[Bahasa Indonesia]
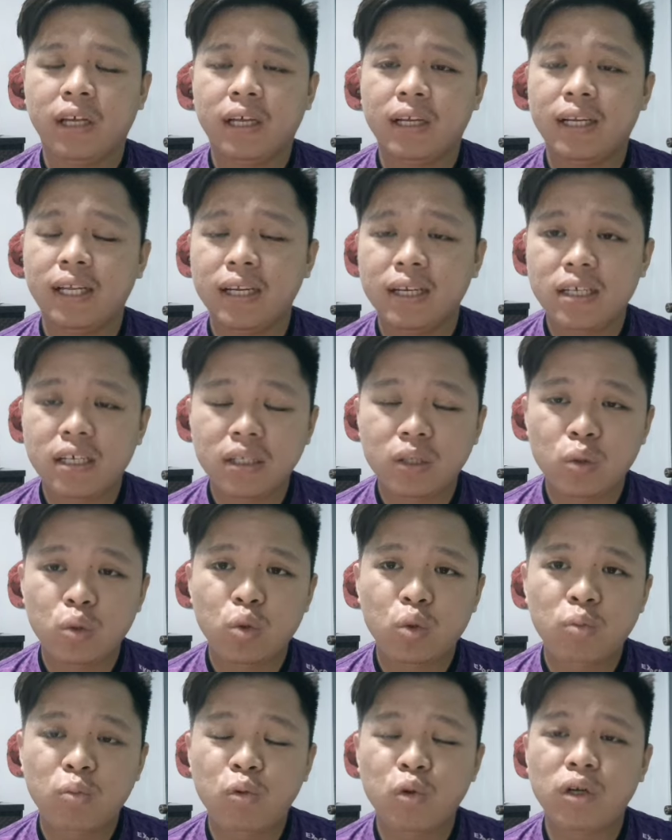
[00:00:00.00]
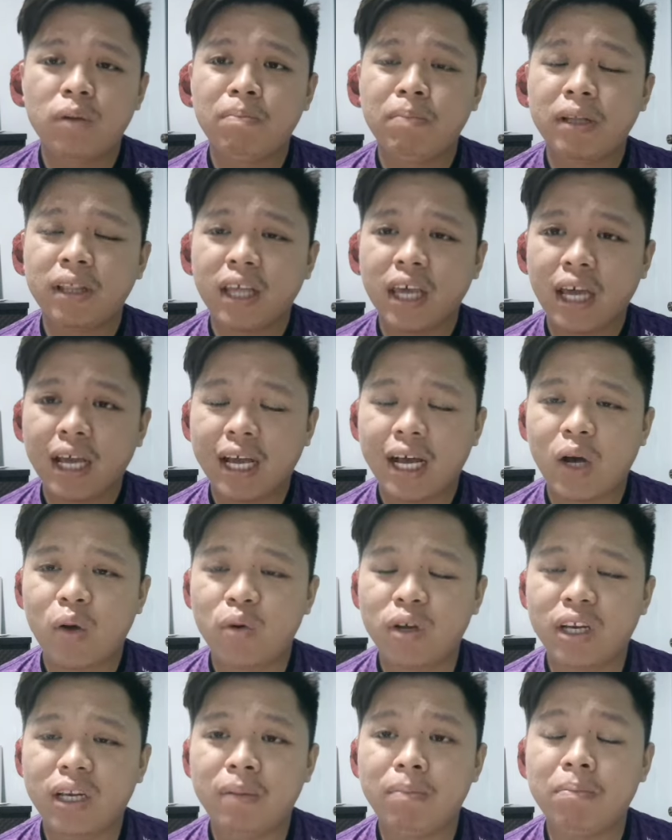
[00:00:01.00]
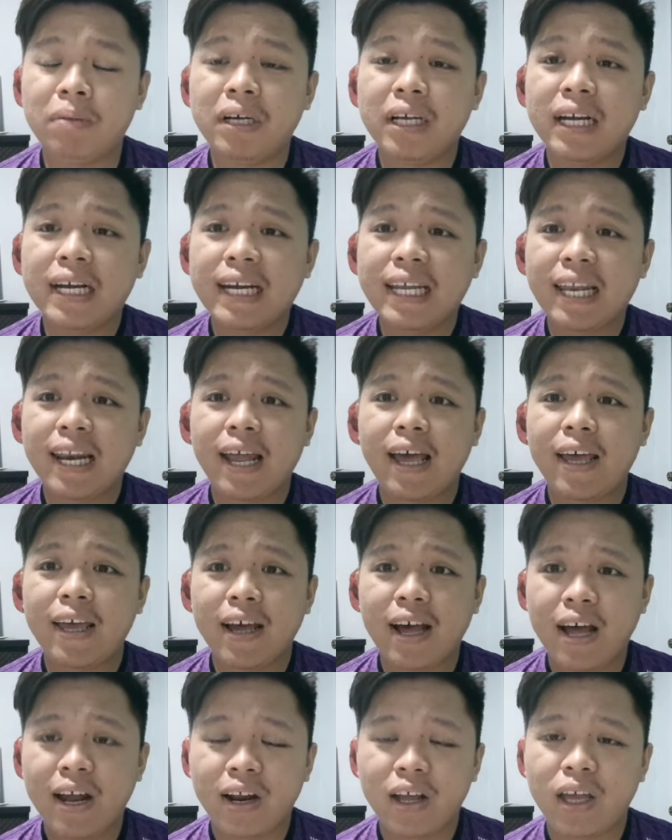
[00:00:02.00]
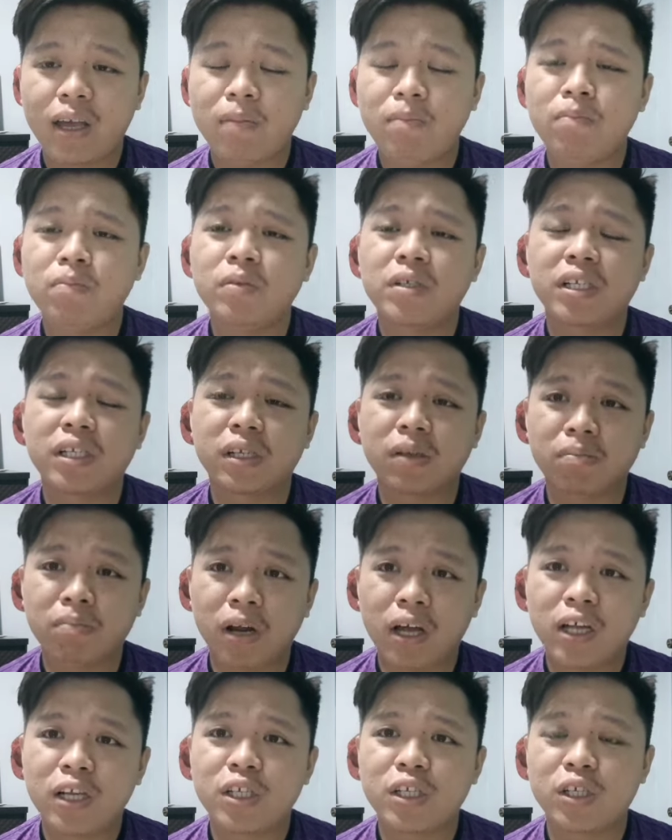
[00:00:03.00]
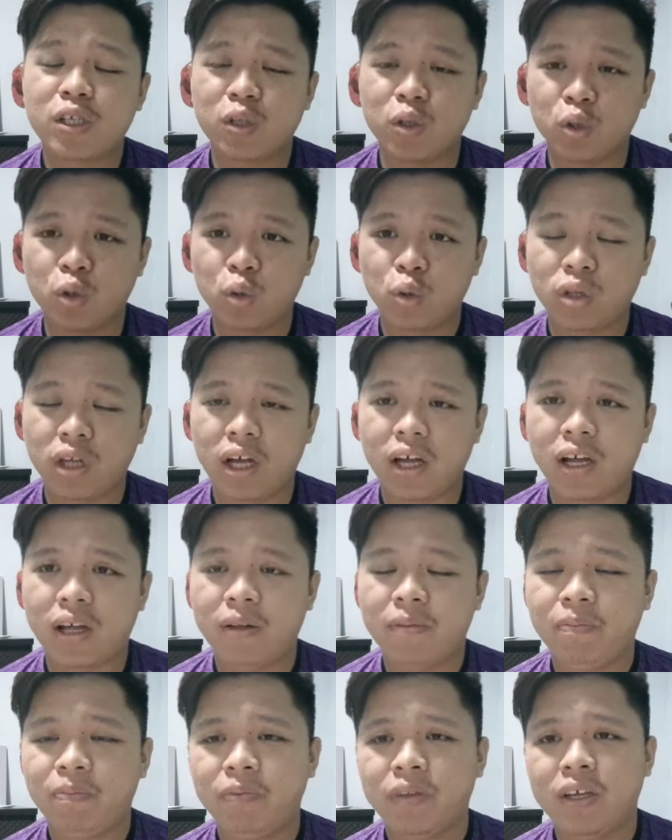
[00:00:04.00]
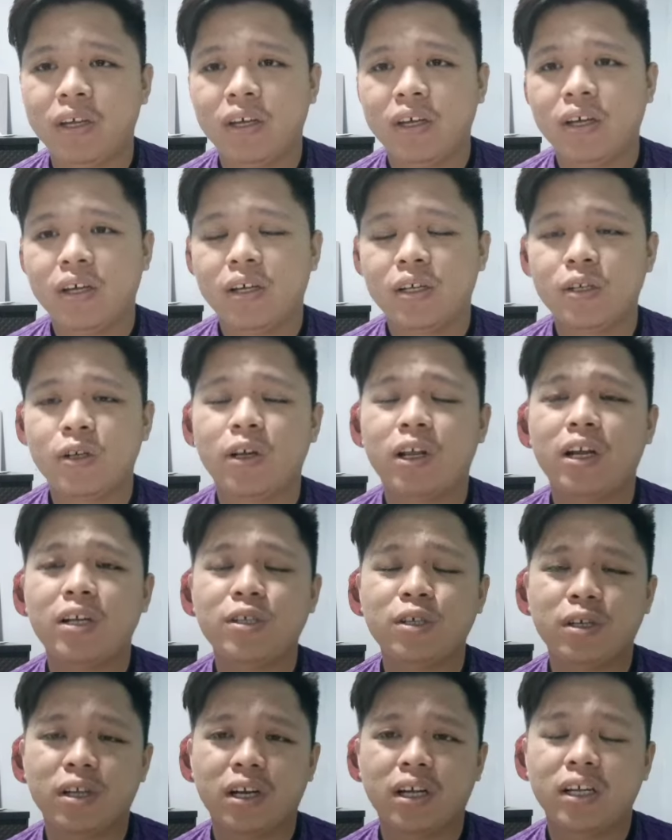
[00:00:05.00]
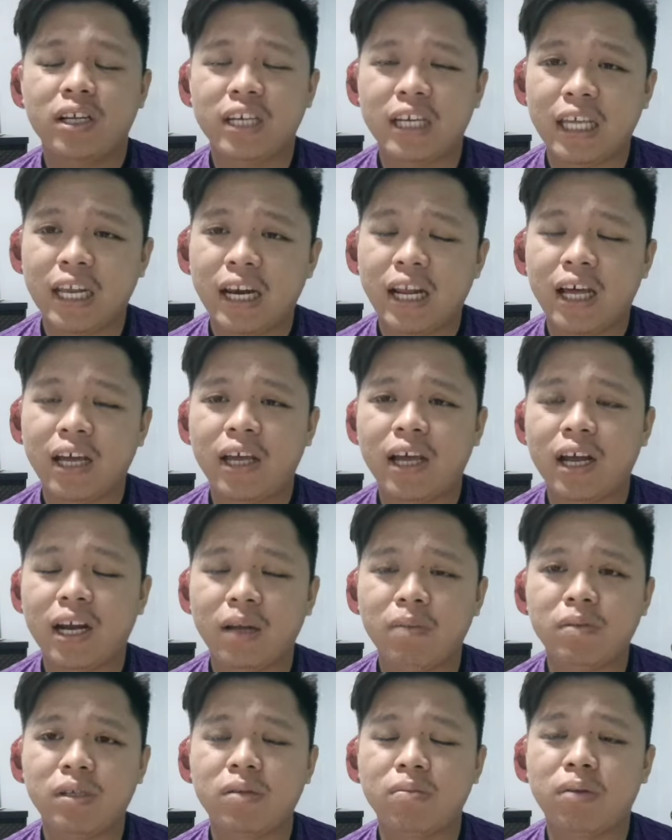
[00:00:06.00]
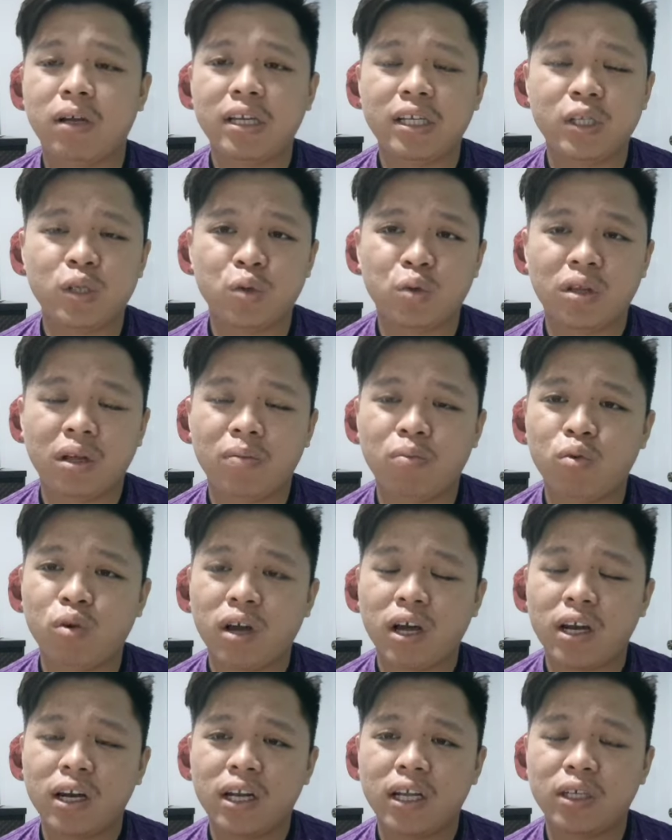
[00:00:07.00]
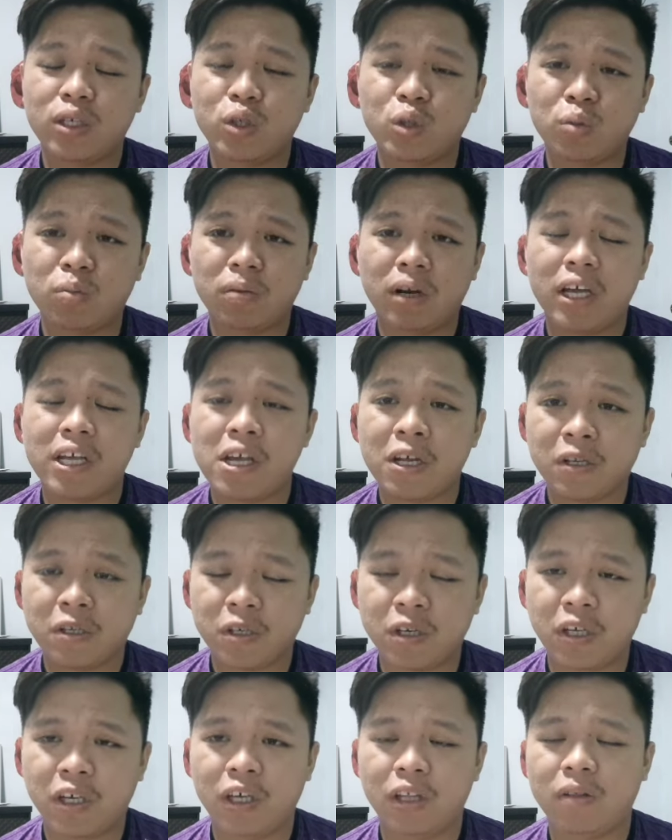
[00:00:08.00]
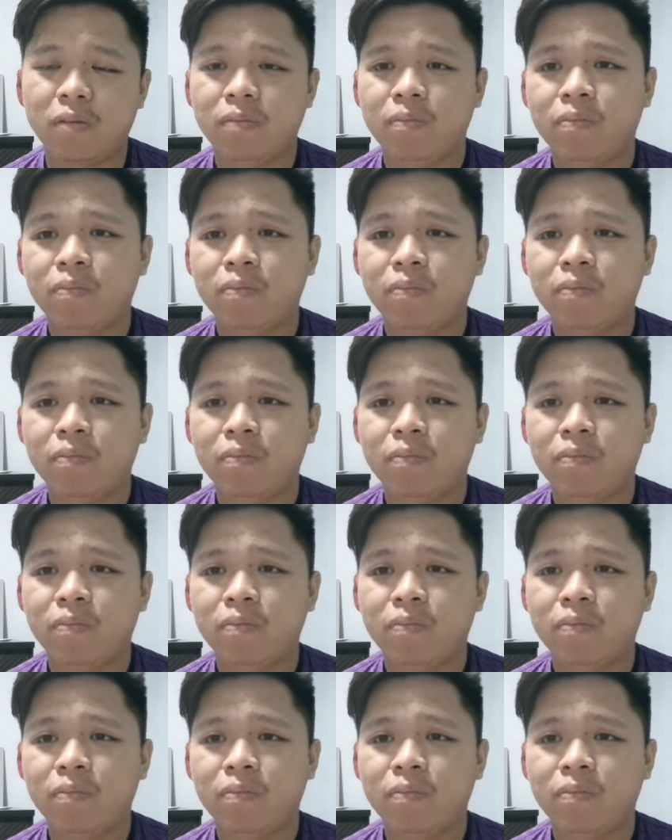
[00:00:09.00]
dan ke-74 account ini bernilai RM 11 juta. Saudara-saudara, nilai RM 11 juta bukanlah jumlah yang sedikit.